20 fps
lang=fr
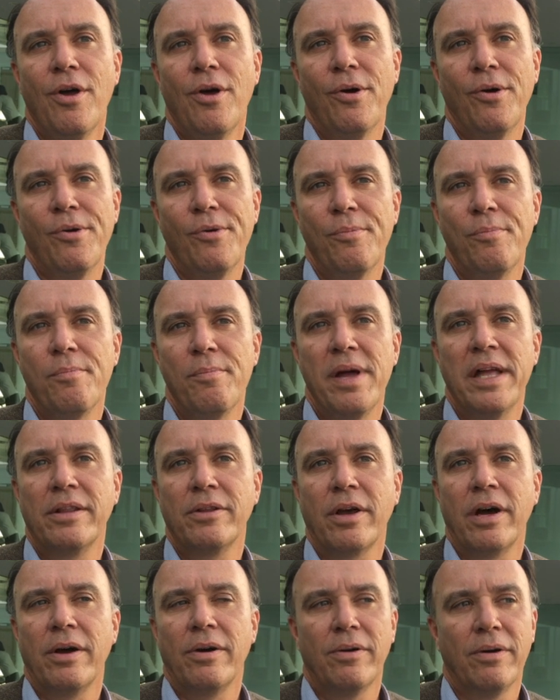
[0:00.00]
euh,
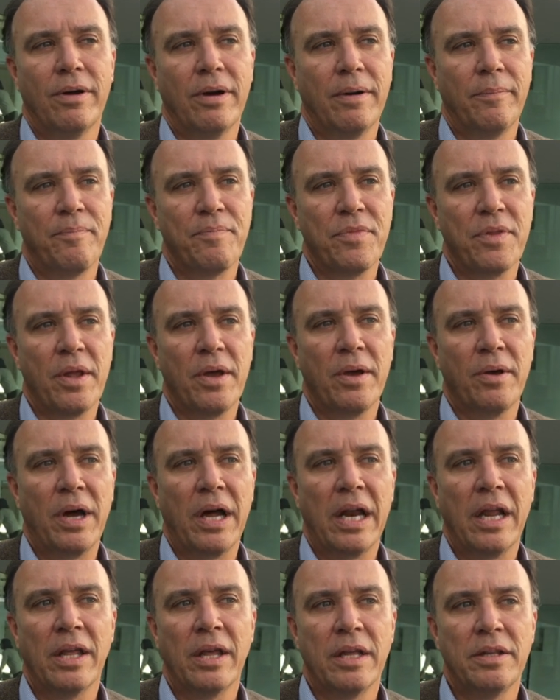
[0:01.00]
mettre à, à,
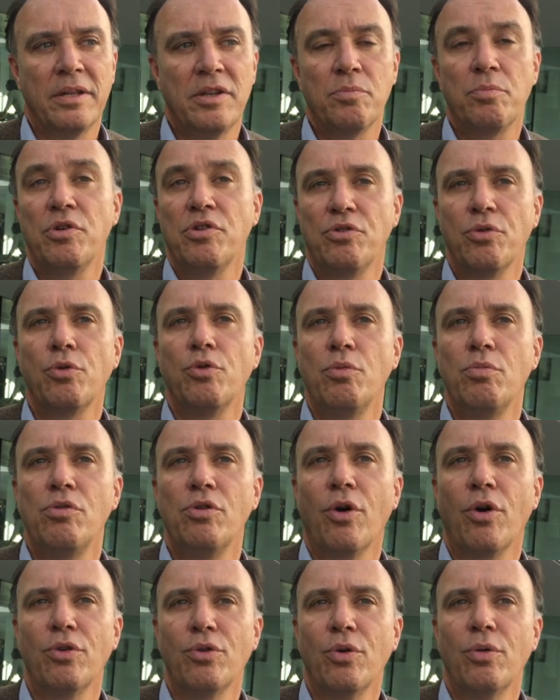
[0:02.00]
la disposition du plus
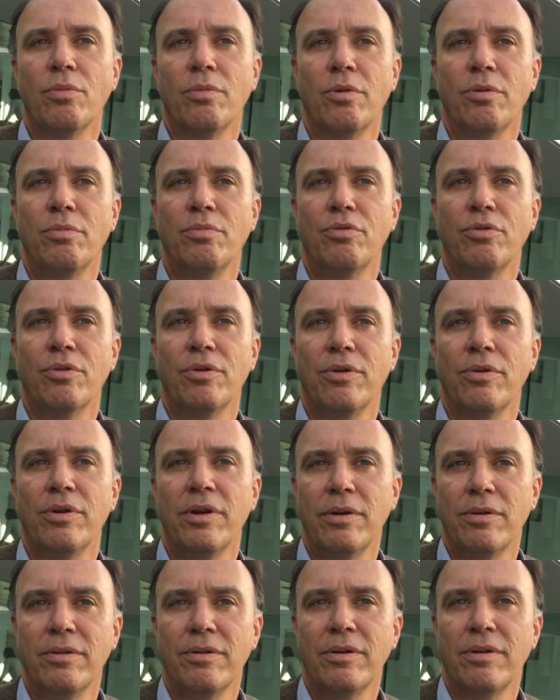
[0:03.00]
grand nombre. D'accord
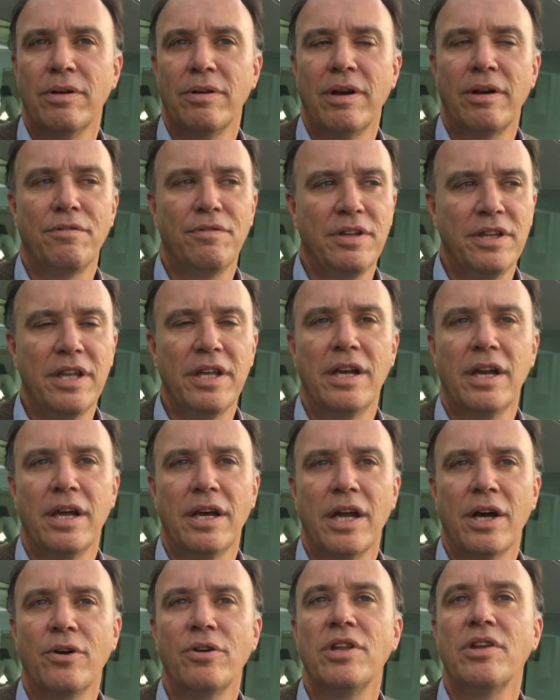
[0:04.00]
affiner la,
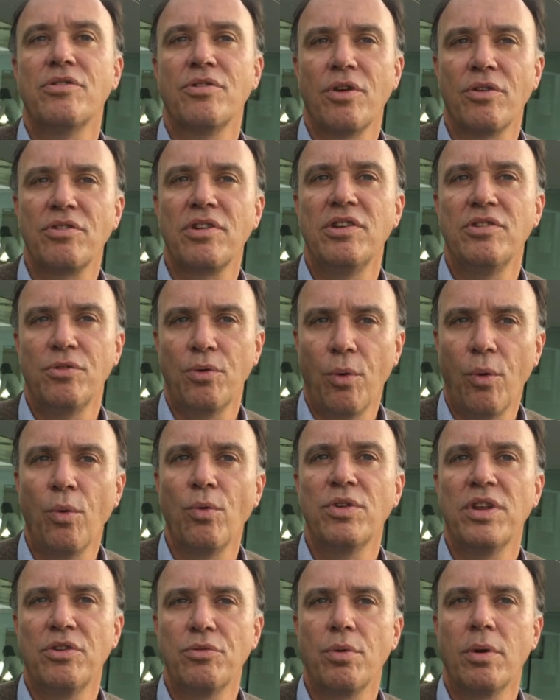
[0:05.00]
connaissance qu'ils auront
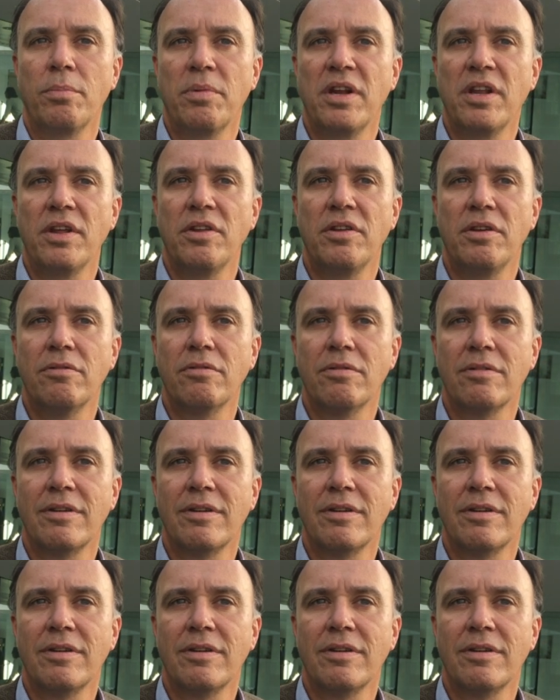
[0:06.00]
des soins palliatifs.